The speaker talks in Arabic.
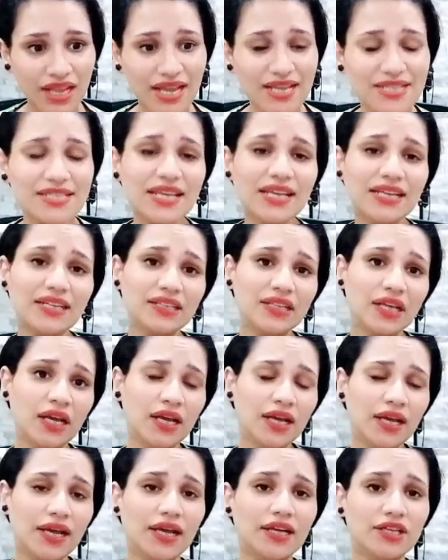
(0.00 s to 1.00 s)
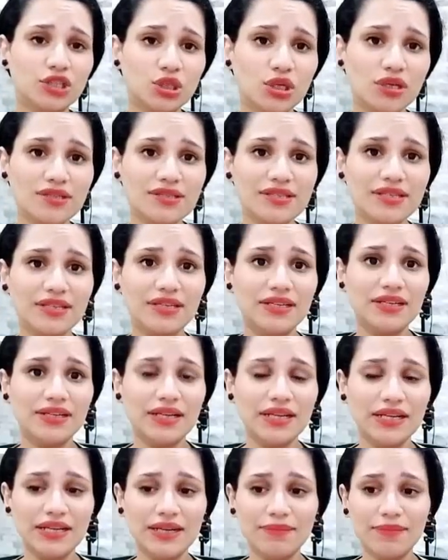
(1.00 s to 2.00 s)
اساند الشخص
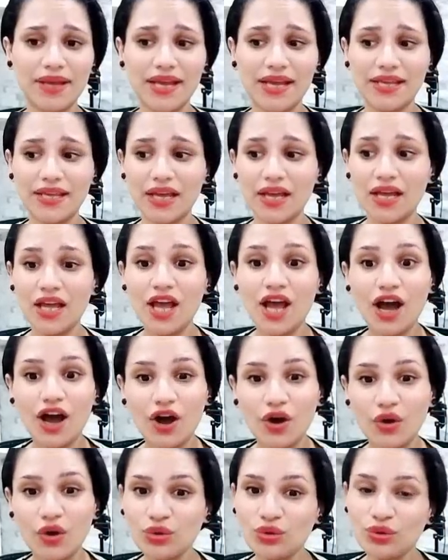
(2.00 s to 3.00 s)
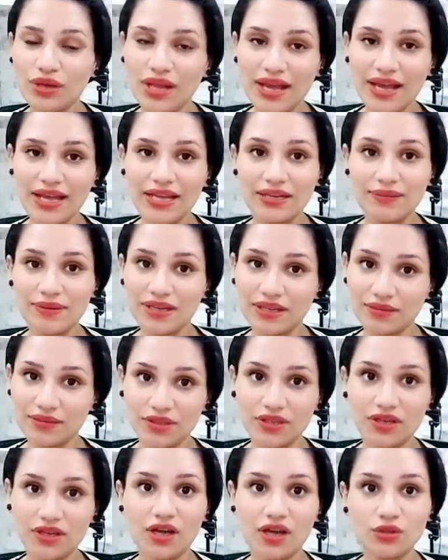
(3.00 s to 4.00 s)
اللي معايا اقول له لا خلي بالك
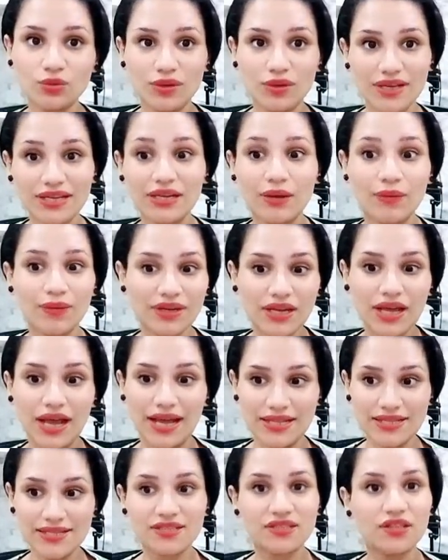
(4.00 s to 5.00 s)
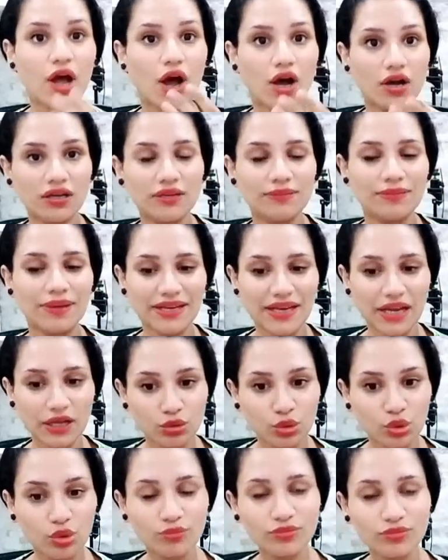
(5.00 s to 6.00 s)
من الخطوه لو انا عندي تعقيب يعني
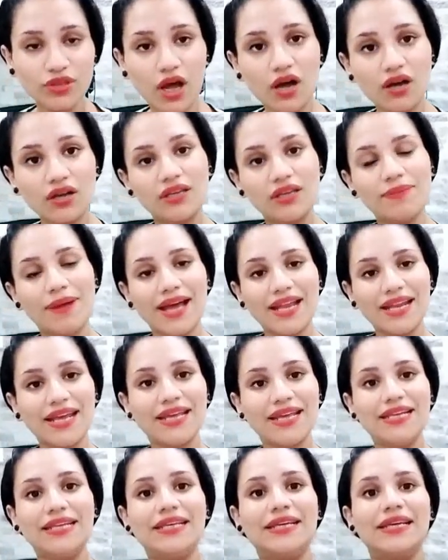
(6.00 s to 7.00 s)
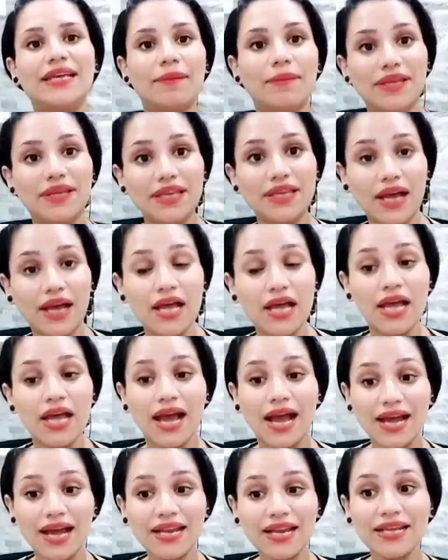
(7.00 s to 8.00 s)
عندكم تعقيب على الايجابيه
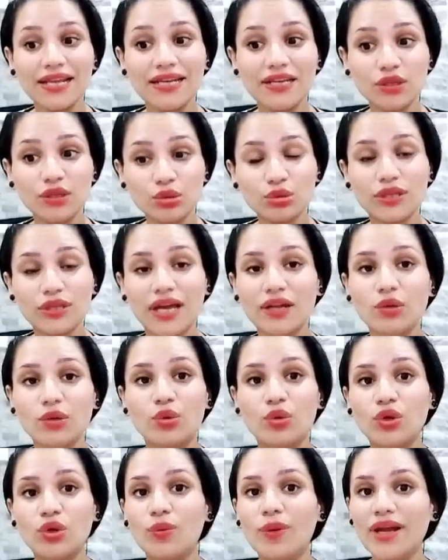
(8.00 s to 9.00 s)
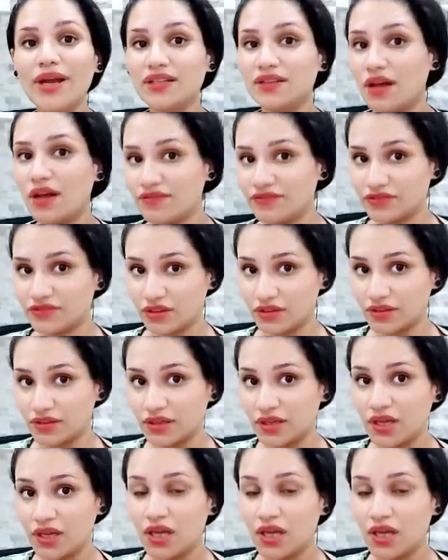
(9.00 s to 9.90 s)
على ان انتوا تخلوا كل واحد افضل